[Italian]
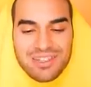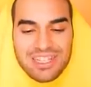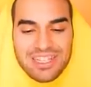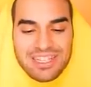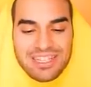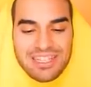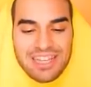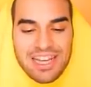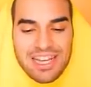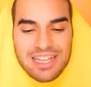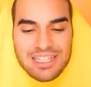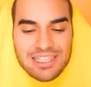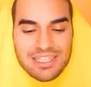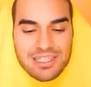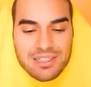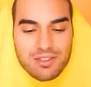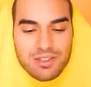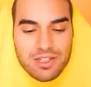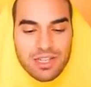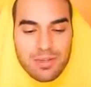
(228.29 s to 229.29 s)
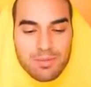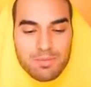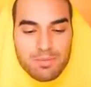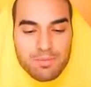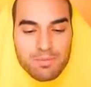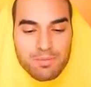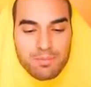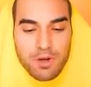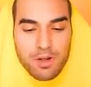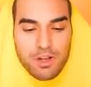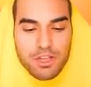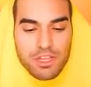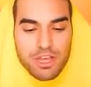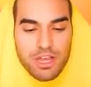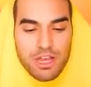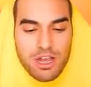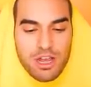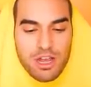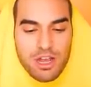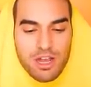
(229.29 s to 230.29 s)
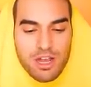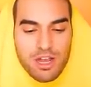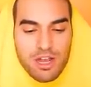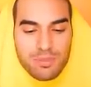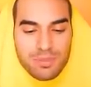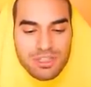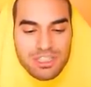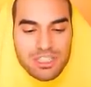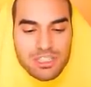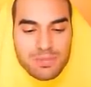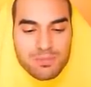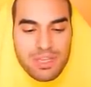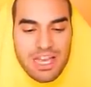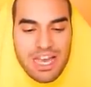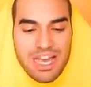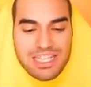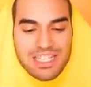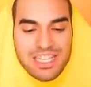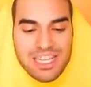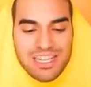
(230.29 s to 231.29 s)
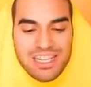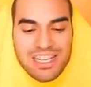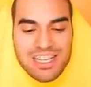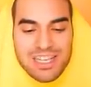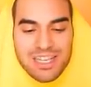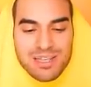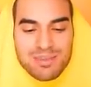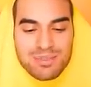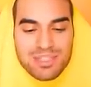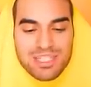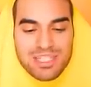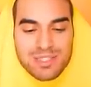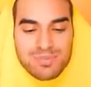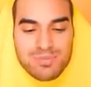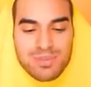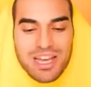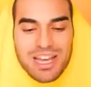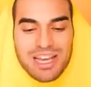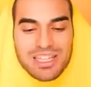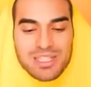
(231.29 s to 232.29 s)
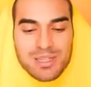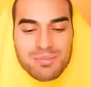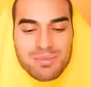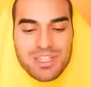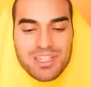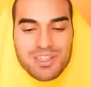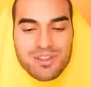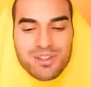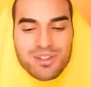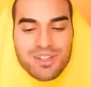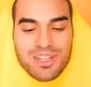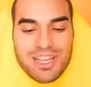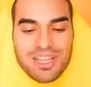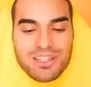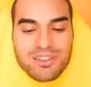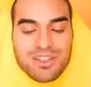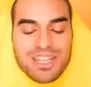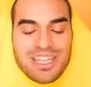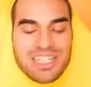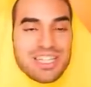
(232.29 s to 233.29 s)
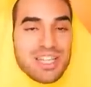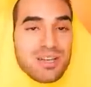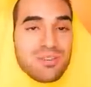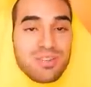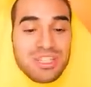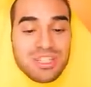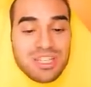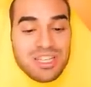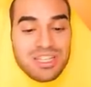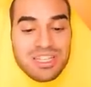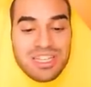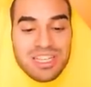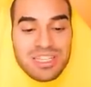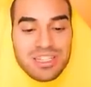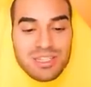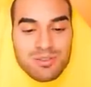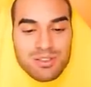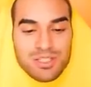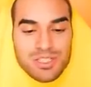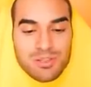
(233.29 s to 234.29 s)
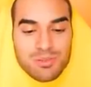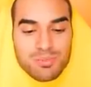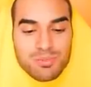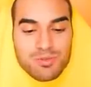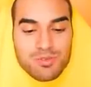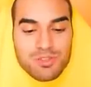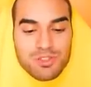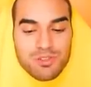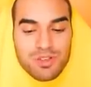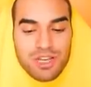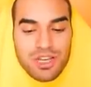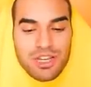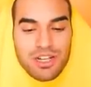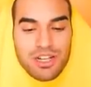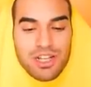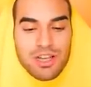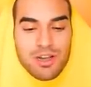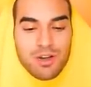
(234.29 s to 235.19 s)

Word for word: Fantastico, ok pugno! Mi dispiace, mi dispiace amico, non è servito a niente questo pugno, eh.